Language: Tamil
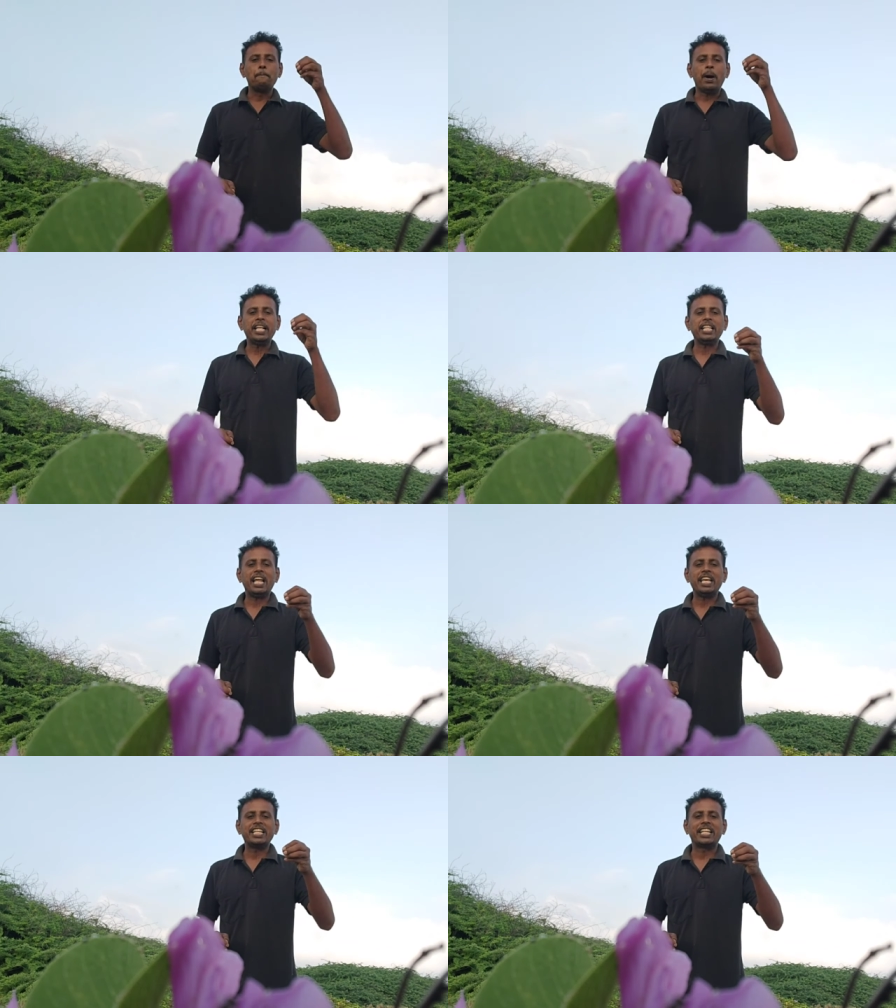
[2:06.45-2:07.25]

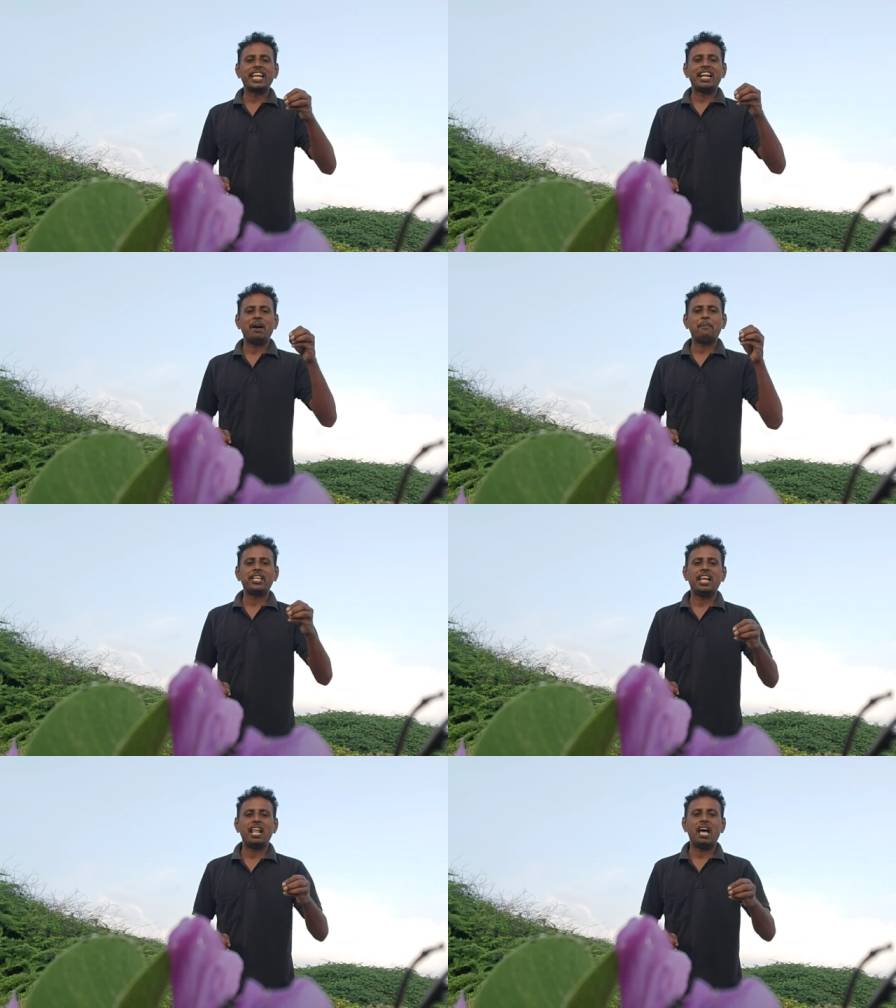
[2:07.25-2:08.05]
மனிதனாக இருக்கிற நம்ம
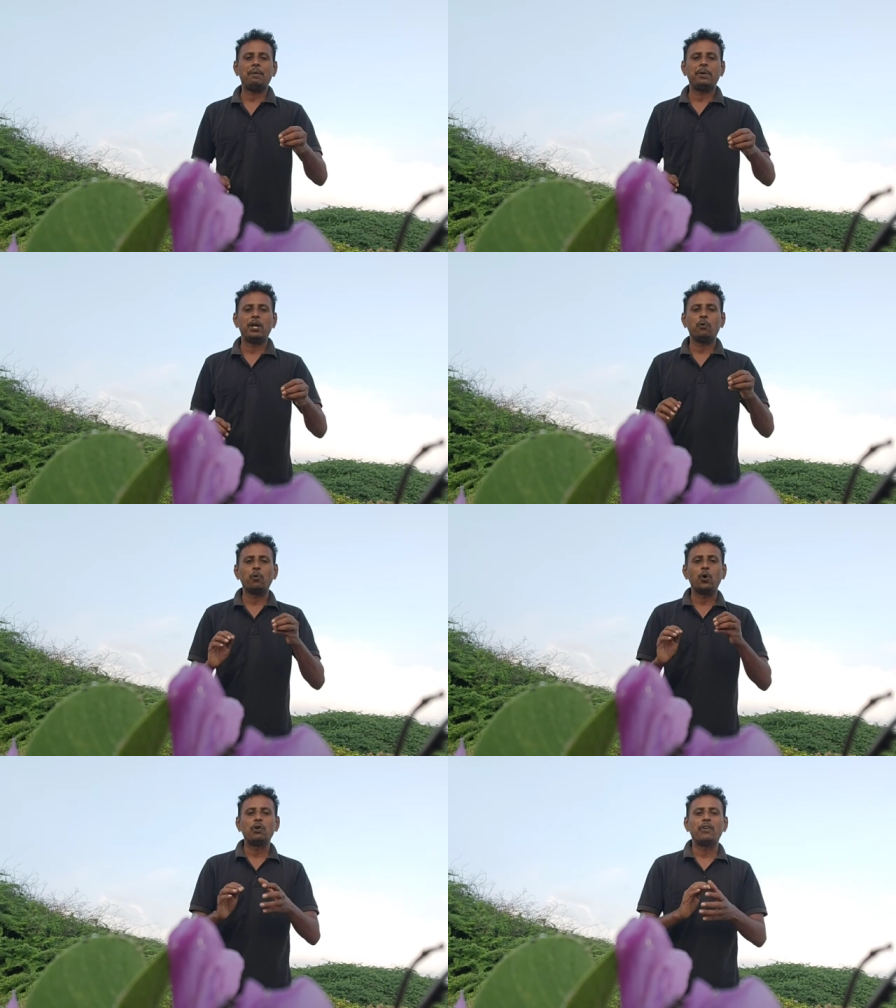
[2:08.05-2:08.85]
எல்லாருமே
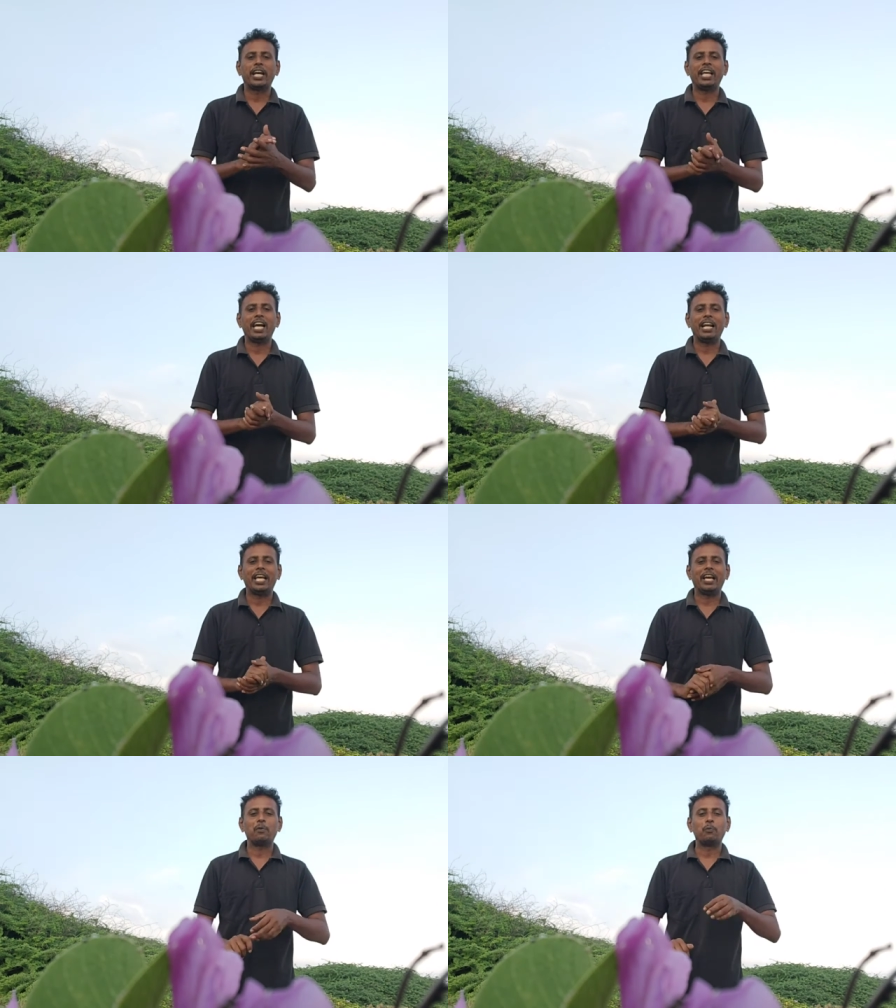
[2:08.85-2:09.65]
ஒரு வகையான
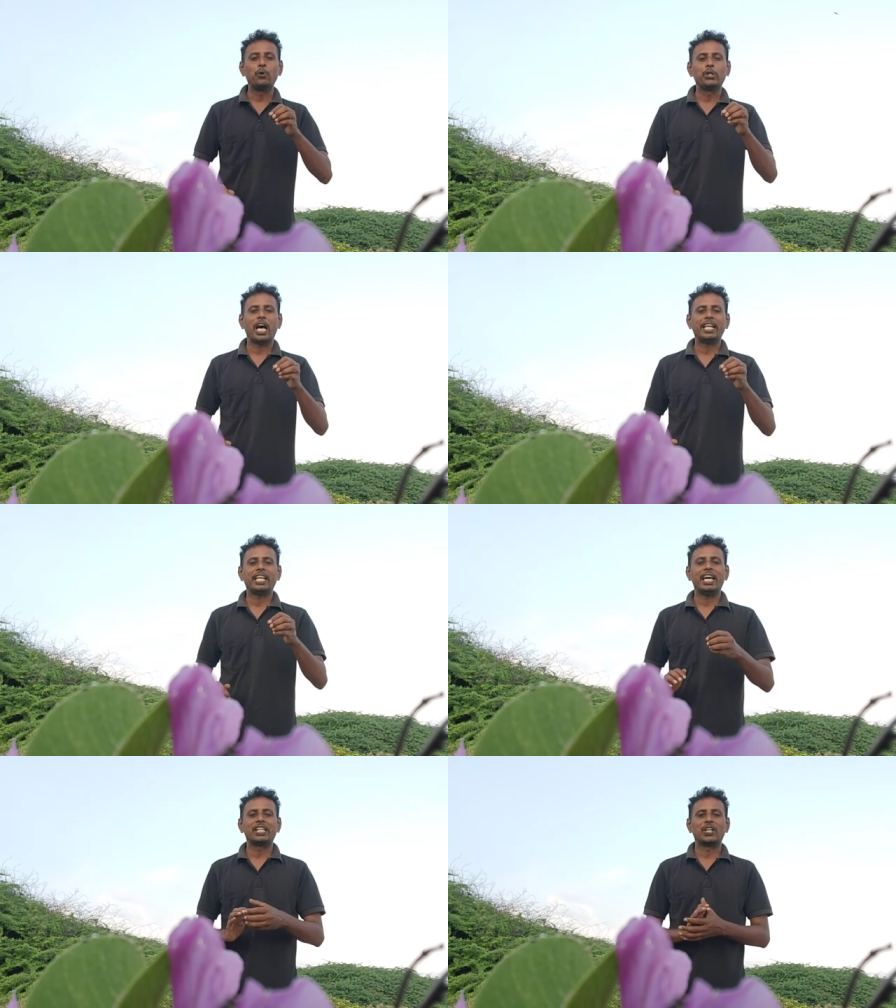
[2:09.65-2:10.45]

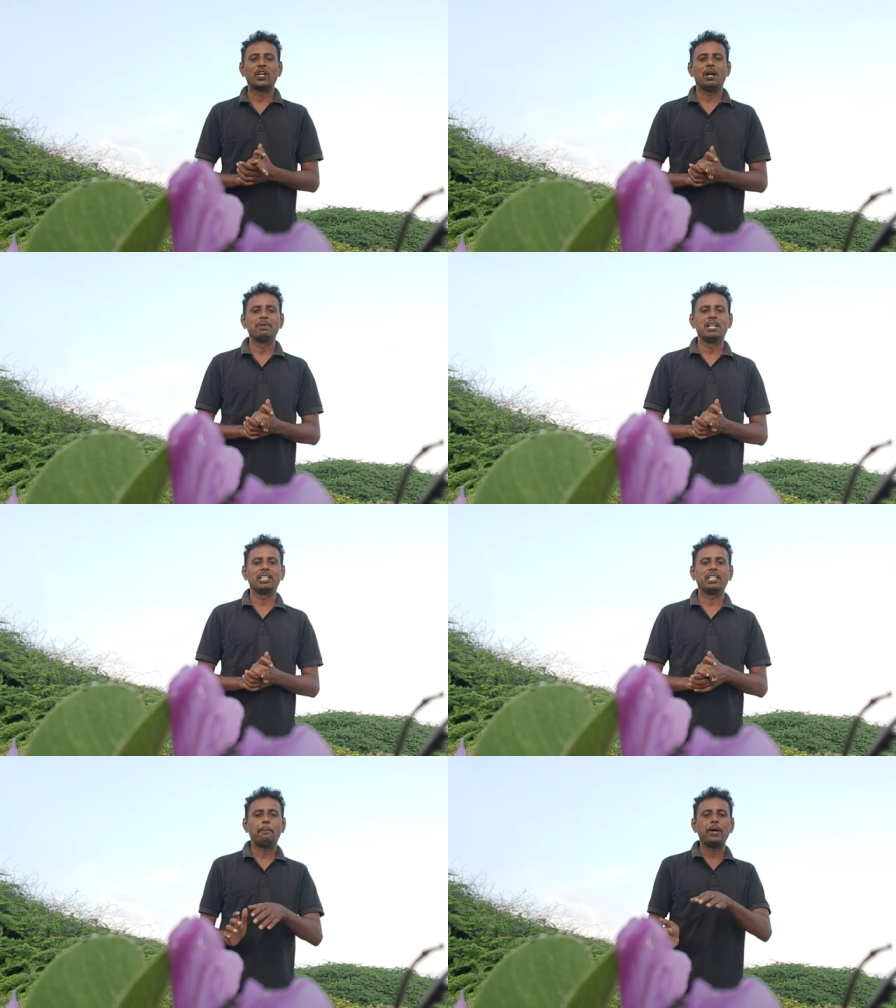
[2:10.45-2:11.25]
ஊதாரியாக இருக்கிறோம்
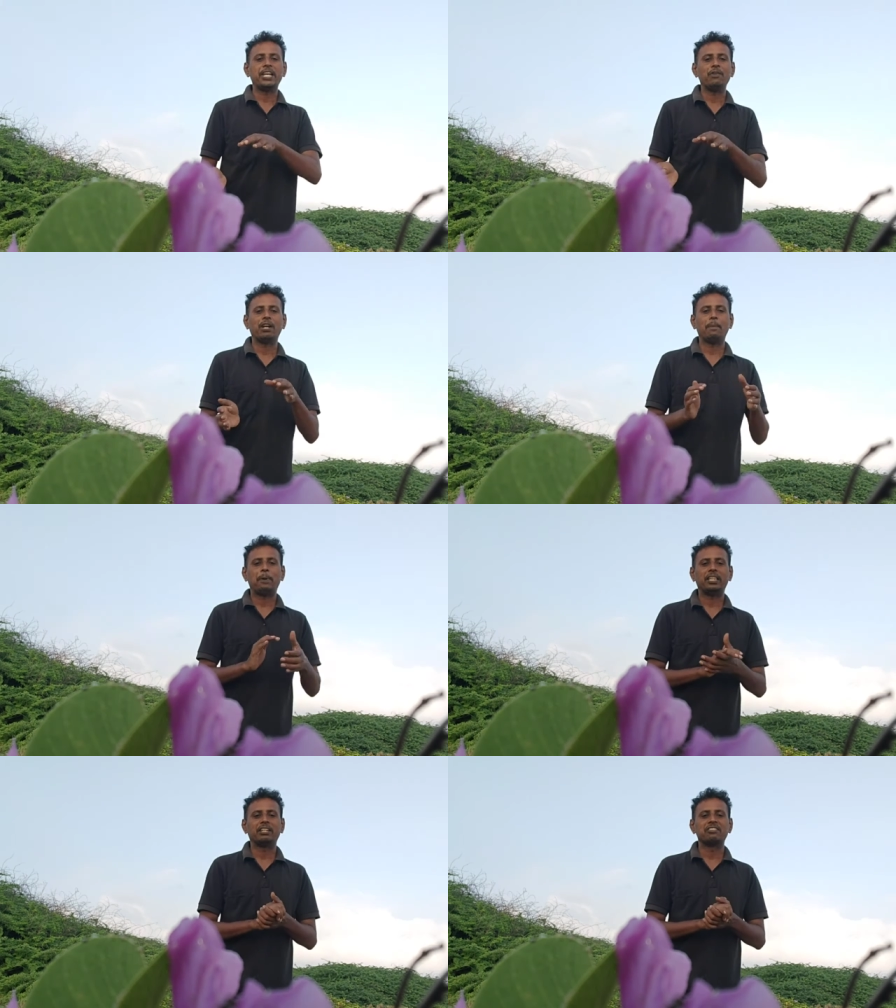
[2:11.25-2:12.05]
அப்படின்னு இந்த பெரியவங்களை
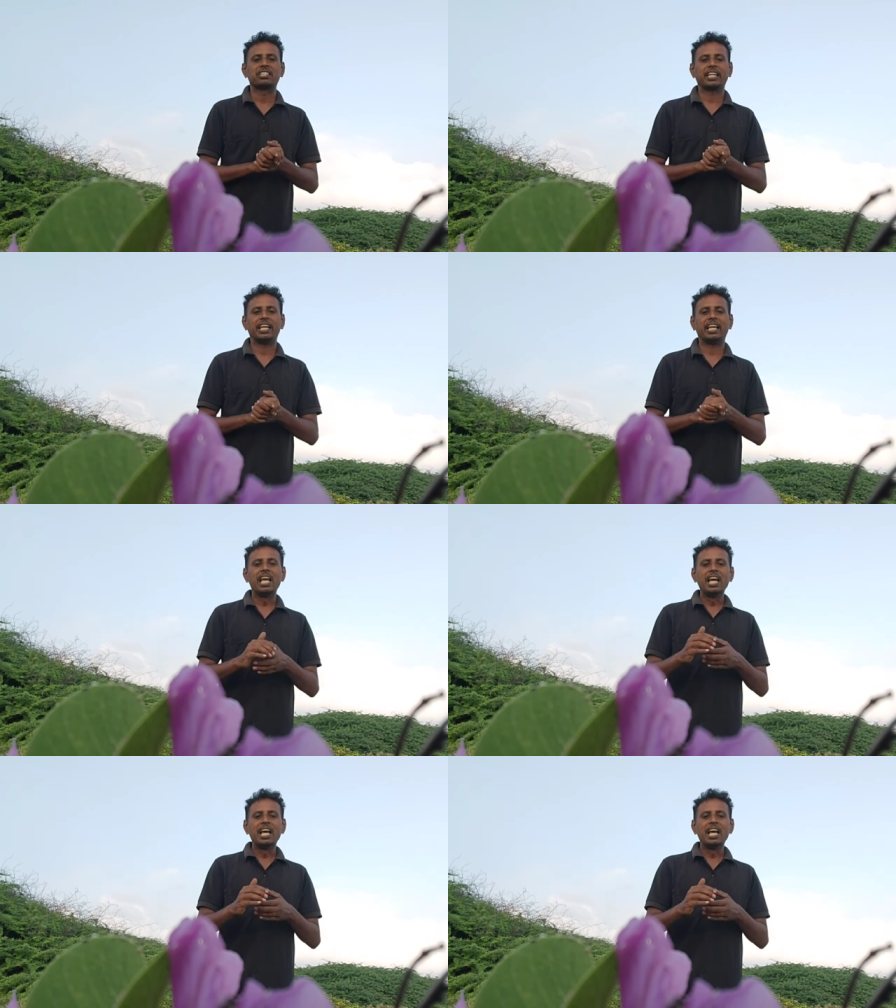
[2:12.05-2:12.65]
பார்த்தீங்கன்னு வச்சுங்க